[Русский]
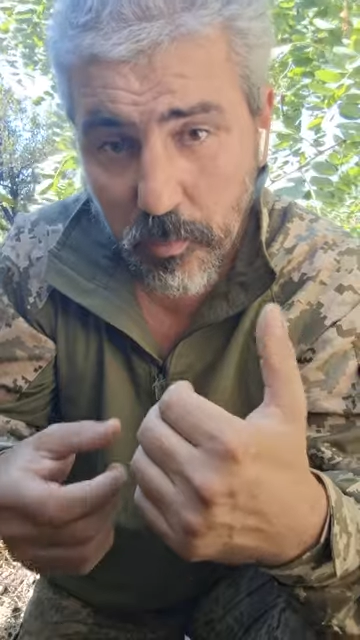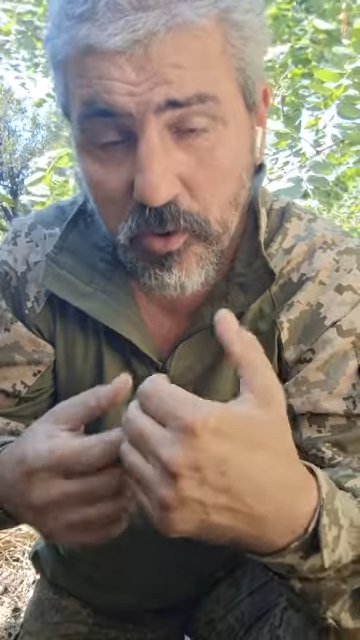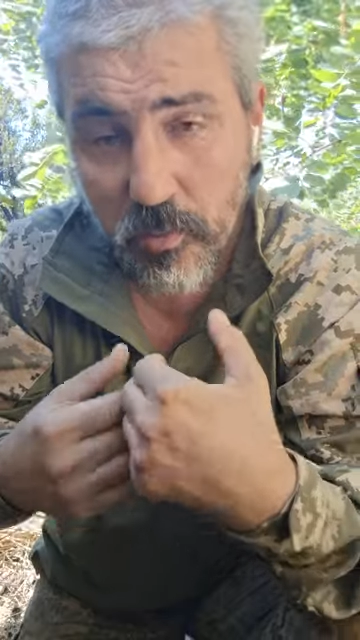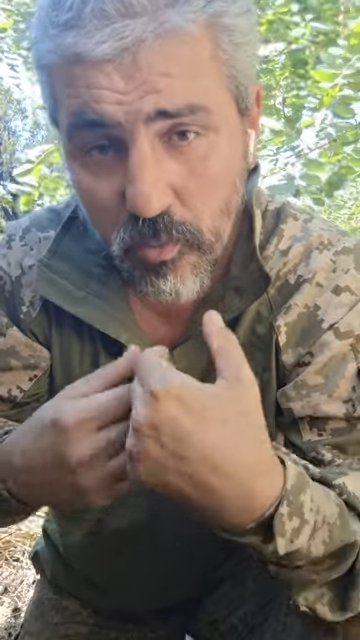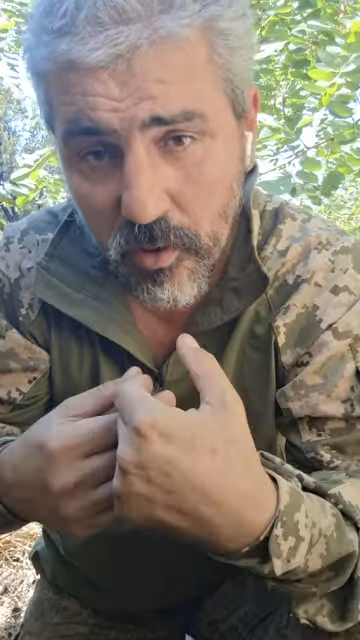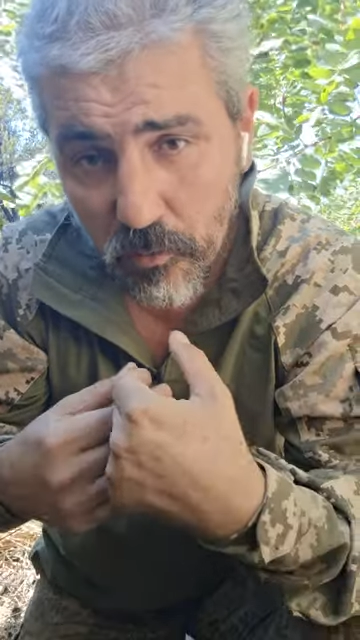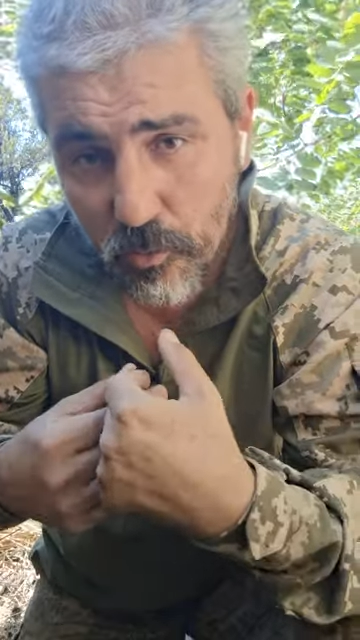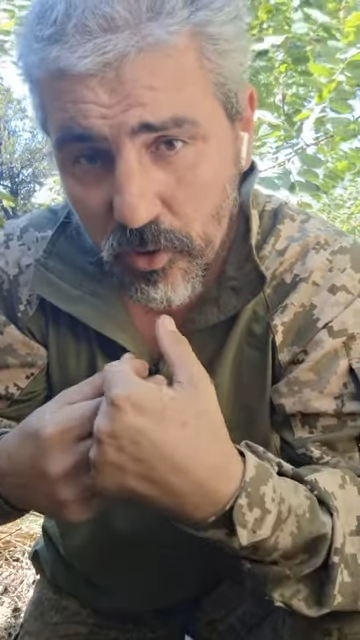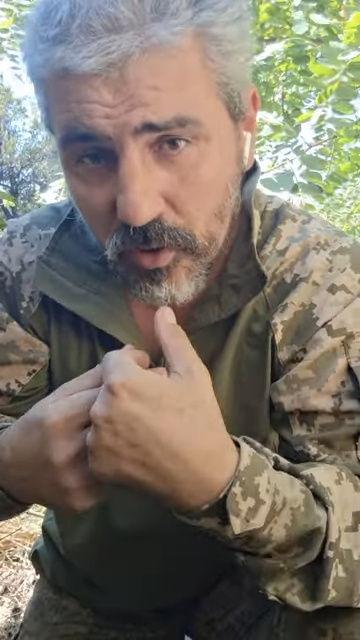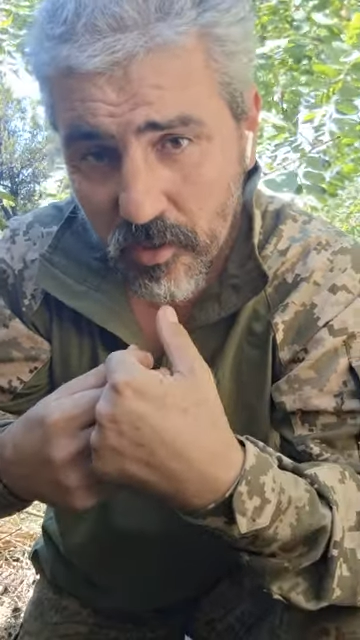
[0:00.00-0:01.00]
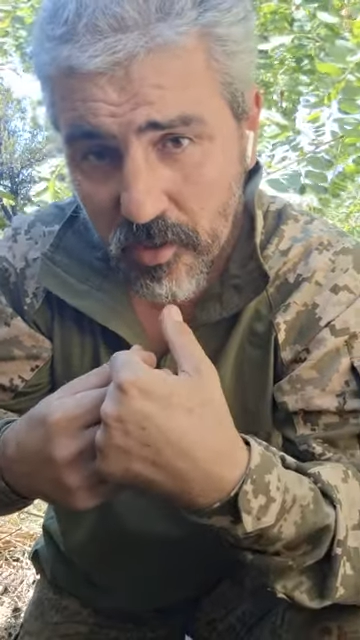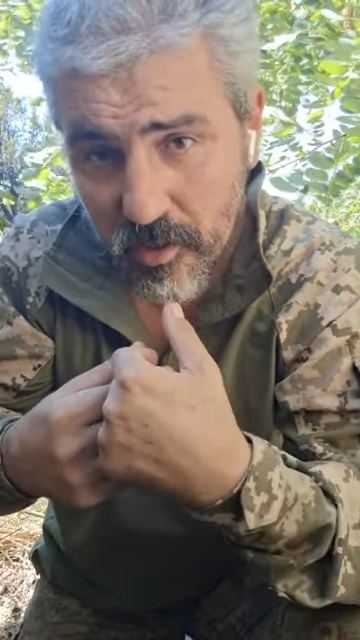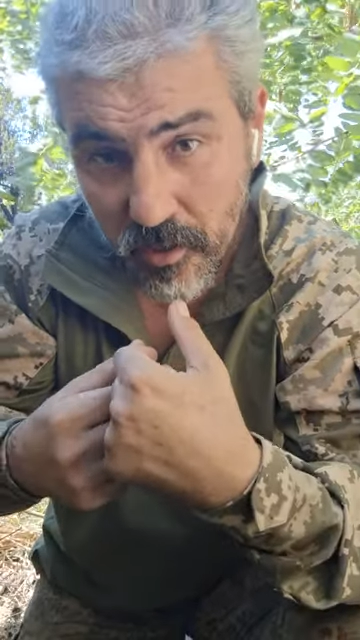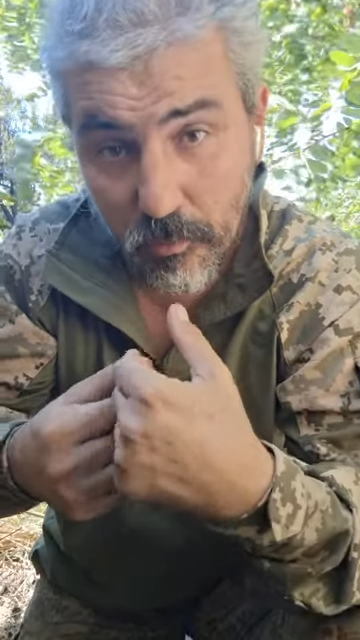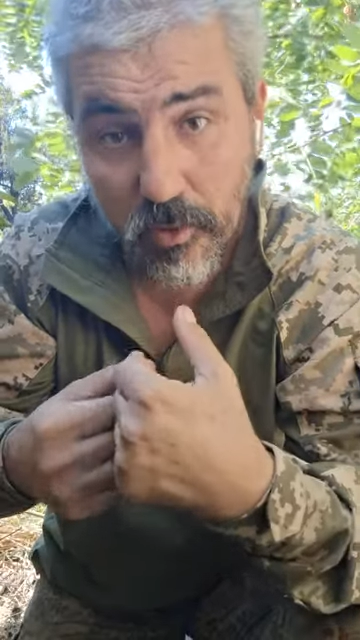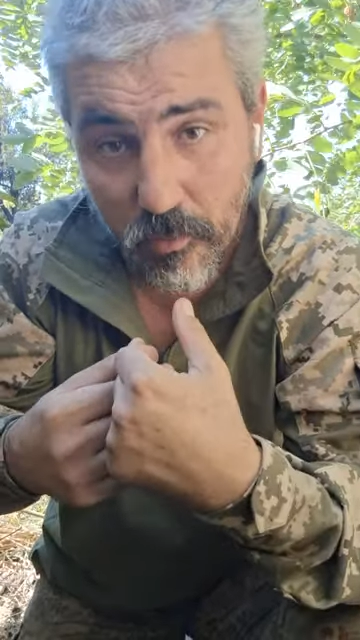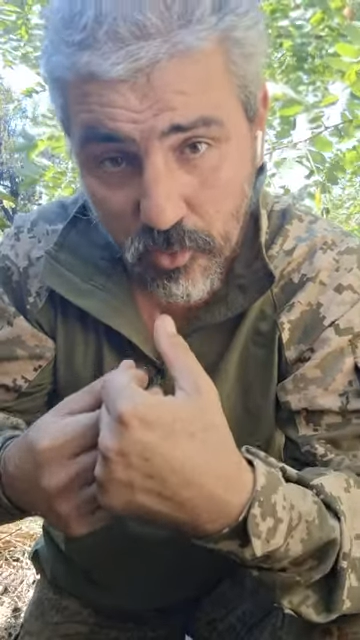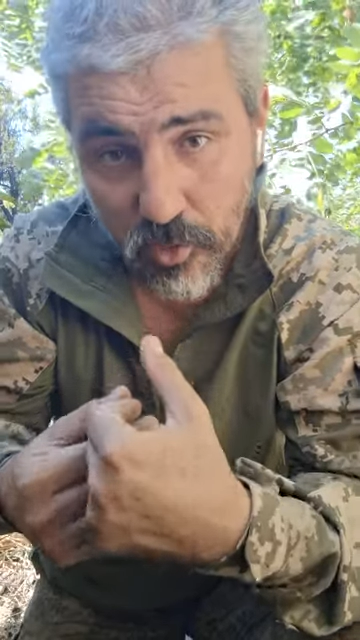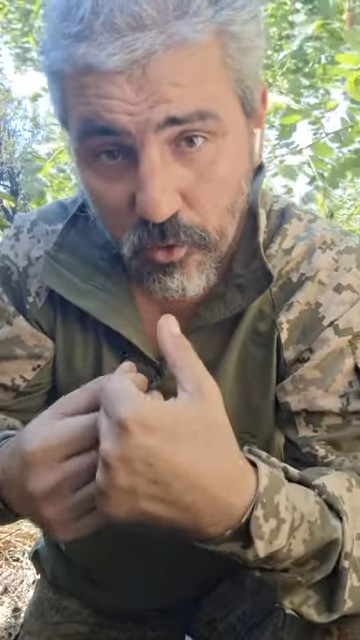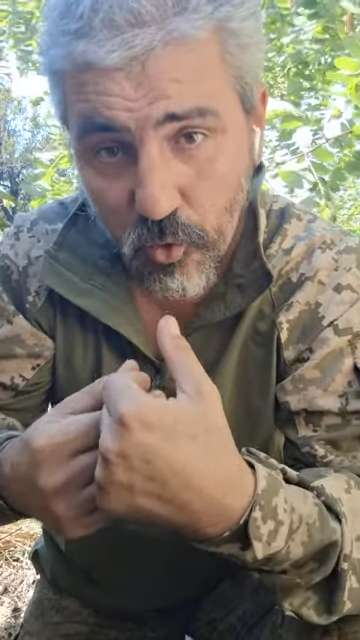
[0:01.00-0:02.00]
Почему я выучил английский? Потому
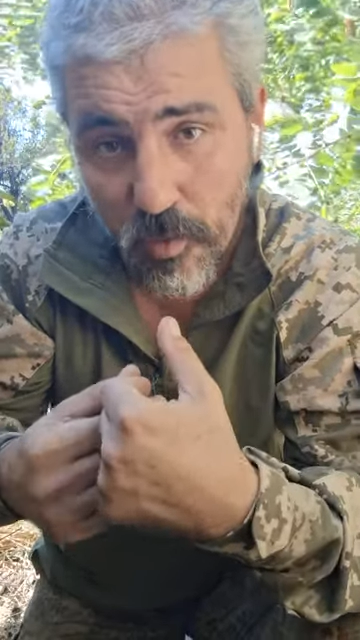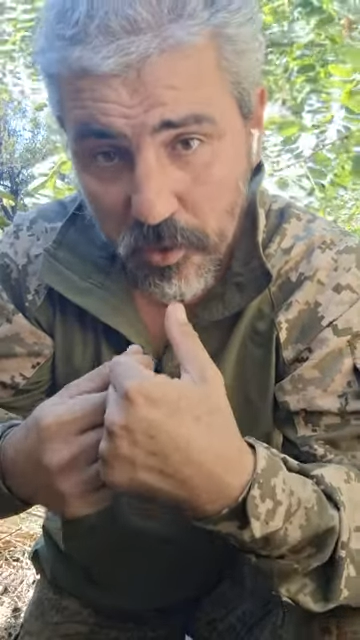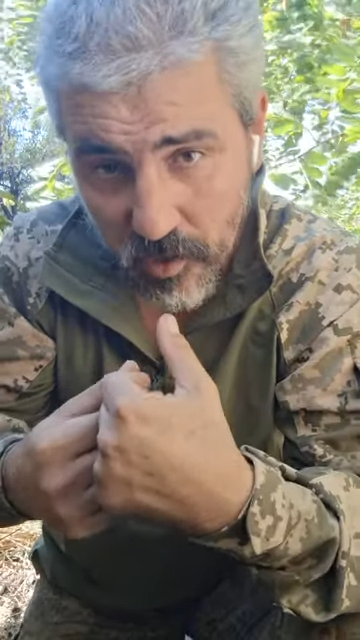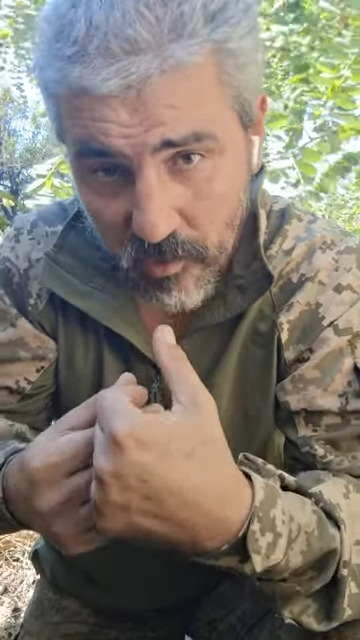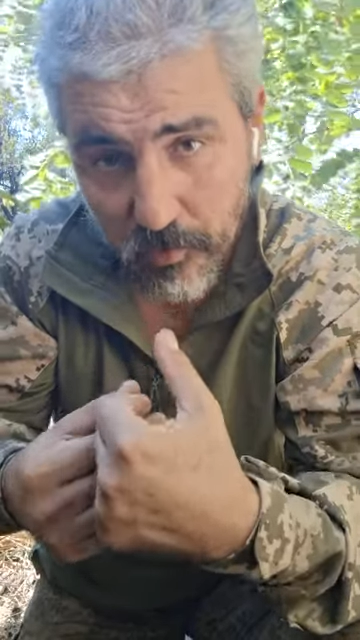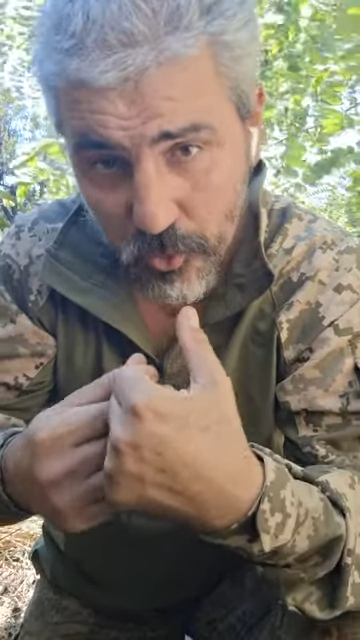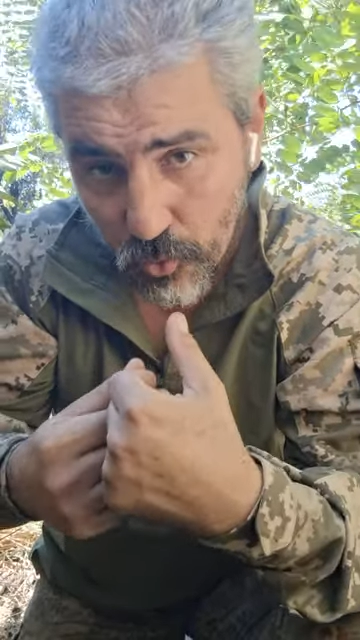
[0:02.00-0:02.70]
что Тома Шарпа,